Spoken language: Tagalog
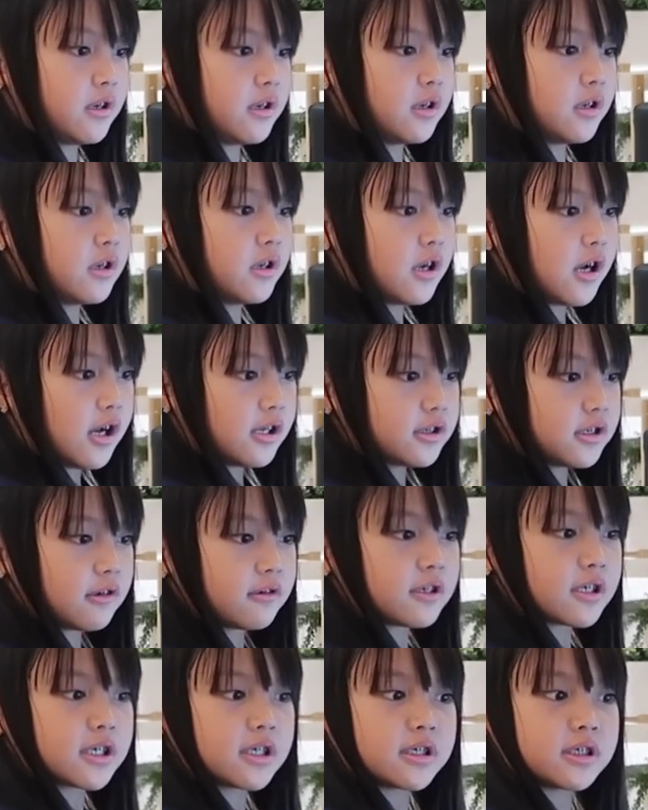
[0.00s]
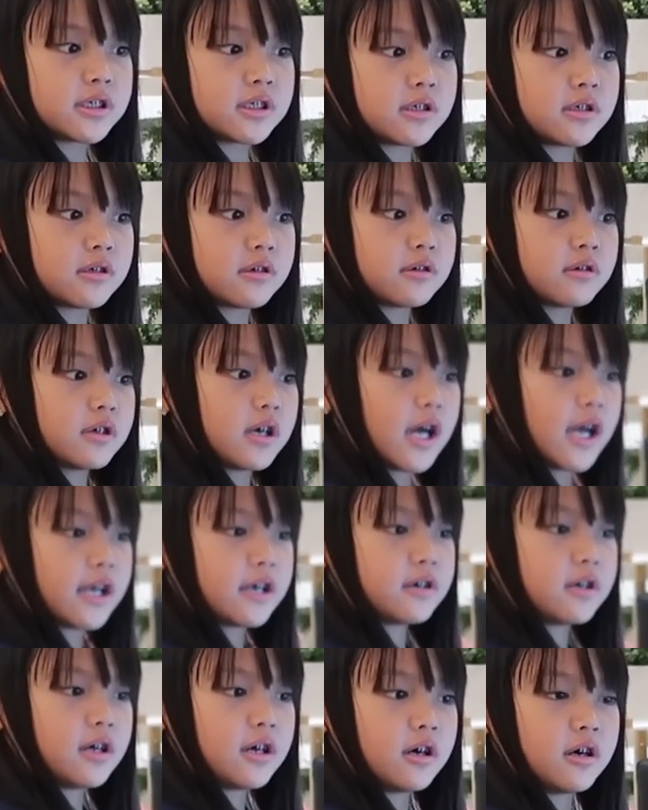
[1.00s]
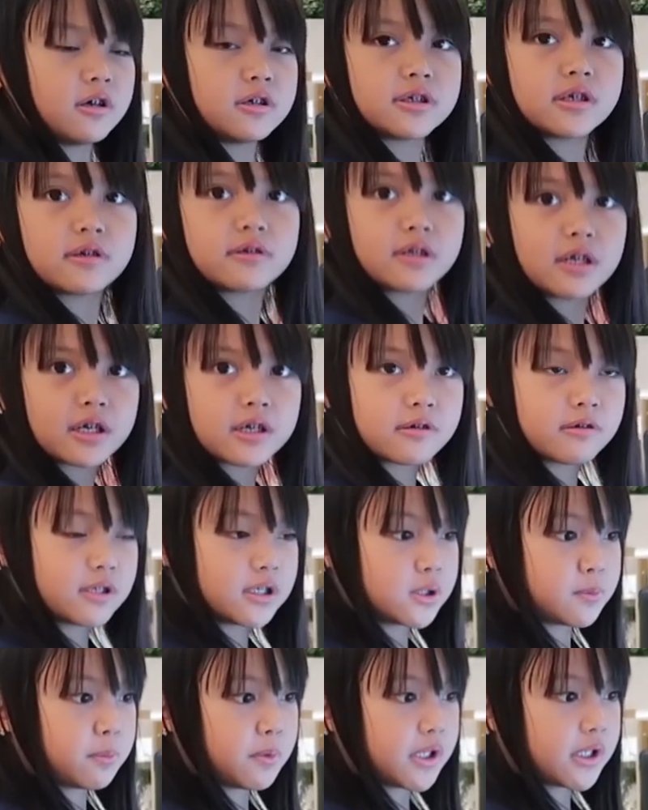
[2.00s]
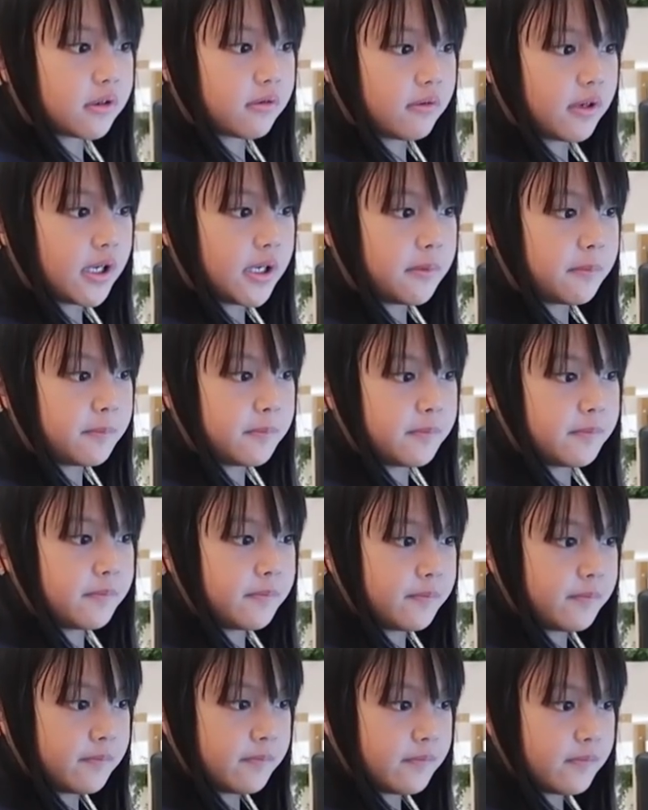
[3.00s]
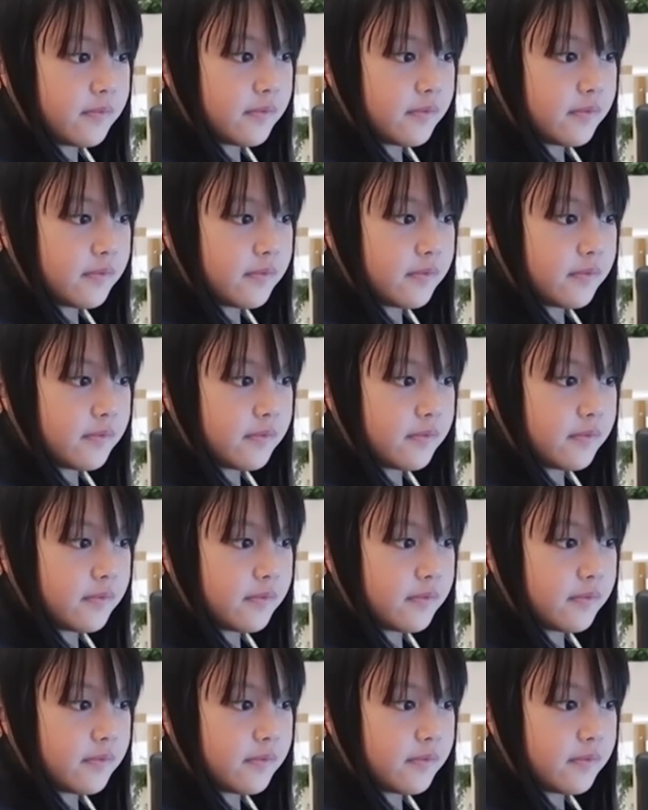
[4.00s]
na. Starbucks donut na yung gusto niya. Okay na tayo sa Krispy Kreme.